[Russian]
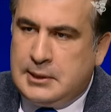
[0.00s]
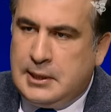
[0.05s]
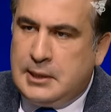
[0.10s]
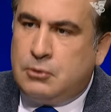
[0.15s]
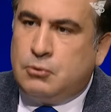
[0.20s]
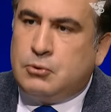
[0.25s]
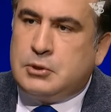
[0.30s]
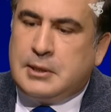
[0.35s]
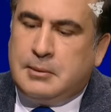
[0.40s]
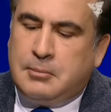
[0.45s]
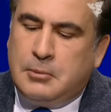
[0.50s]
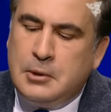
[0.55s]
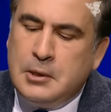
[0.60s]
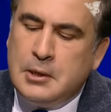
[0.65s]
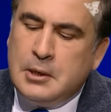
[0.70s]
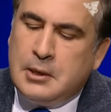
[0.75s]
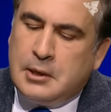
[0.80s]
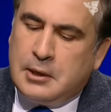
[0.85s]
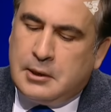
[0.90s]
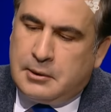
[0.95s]
на эту тему.
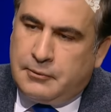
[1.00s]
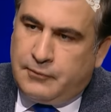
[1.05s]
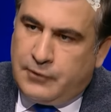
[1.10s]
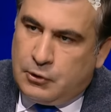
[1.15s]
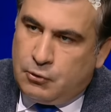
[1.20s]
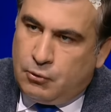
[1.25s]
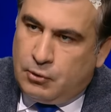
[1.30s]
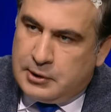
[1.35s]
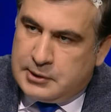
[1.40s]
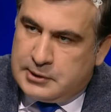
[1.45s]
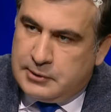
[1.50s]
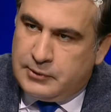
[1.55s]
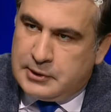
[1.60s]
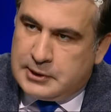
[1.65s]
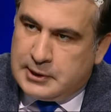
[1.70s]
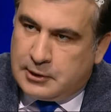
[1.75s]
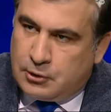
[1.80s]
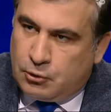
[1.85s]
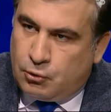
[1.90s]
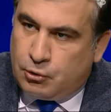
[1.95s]
Вернули
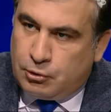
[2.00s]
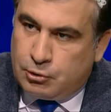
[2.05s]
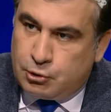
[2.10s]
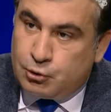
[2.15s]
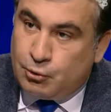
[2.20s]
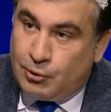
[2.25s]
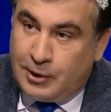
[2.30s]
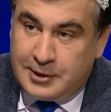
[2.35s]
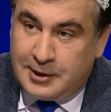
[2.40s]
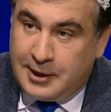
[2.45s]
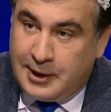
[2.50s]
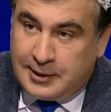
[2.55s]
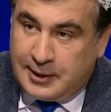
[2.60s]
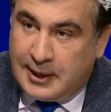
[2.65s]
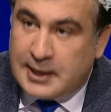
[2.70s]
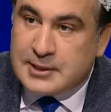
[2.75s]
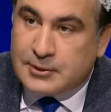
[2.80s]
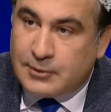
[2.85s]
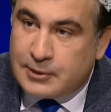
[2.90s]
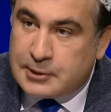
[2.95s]
дивиденды городу, что они
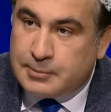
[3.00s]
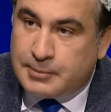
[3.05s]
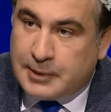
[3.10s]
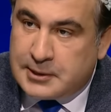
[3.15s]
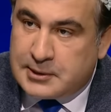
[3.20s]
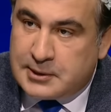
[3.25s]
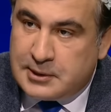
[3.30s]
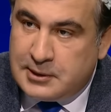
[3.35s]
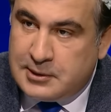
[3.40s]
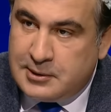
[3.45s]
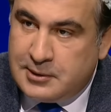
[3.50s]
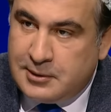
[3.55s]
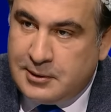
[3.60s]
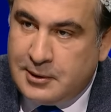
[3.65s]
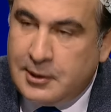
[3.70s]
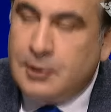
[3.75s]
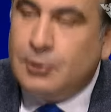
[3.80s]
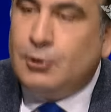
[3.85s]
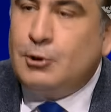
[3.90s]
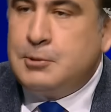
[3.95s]
отказывались платить.
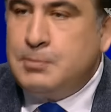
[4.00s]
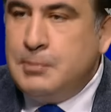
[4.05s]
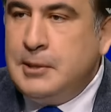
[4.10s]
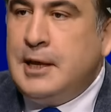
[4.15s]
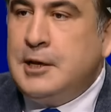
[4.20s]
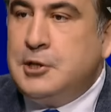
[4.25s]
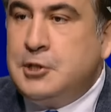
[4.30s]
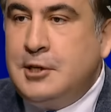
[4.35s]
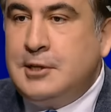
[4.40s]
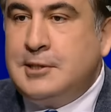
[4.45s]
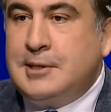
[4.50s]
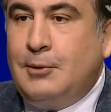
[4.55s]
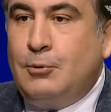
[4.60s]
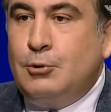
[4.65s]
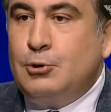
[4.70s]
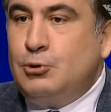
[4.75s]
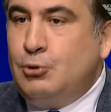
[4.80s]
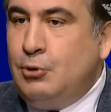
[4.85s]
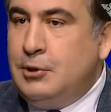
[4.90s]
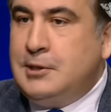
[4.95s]
То есть мы начали с
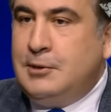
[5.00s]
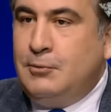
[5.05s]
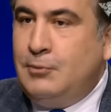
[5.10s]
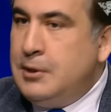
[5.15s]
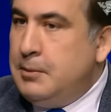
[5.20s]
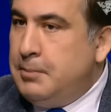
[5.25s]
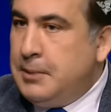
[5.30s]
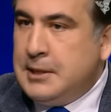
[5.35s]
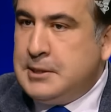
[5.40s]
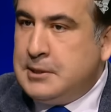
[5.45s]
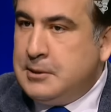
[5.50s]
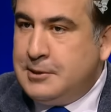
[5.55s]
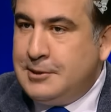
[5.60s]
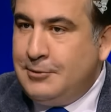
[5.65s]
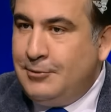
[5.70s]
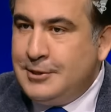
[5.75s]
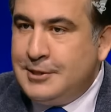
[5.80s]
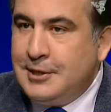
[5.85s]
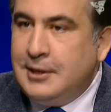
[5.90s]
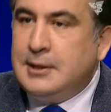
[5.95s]
того, что если вы не платите
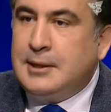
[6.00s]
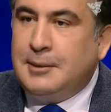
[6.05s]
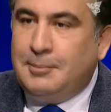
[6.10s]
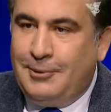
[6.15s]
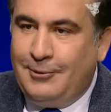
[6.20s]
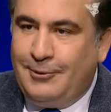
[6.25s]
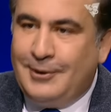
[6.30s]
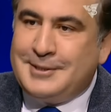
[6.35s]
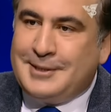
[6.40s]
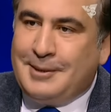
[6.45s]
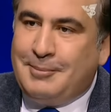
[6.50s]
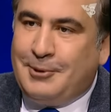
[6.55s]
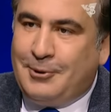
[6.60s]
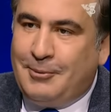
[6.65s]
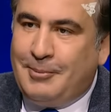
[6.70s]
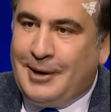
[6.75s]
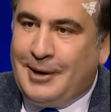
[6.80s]
дивиденды, мы у вас заберем